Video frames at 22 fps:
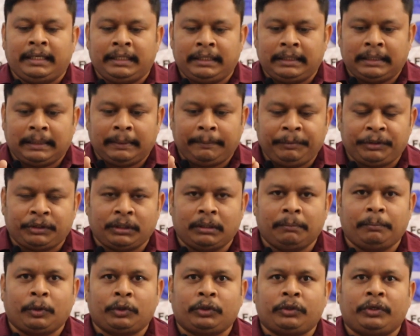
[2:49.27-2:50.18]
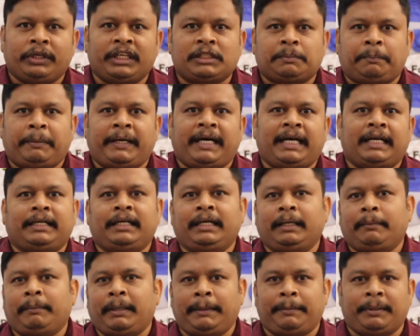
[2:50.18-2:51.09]
இந்த மிஷினை பொறுத்த வரைக்கும் ஸ்பேருக்கு
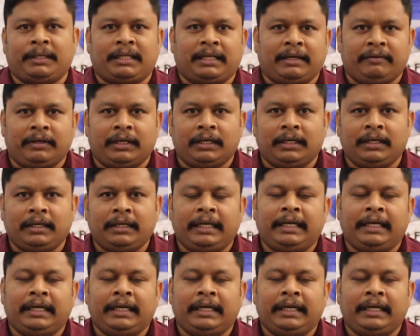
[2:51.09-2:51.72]
நீங்கள் பயப்பட தேவையில்லை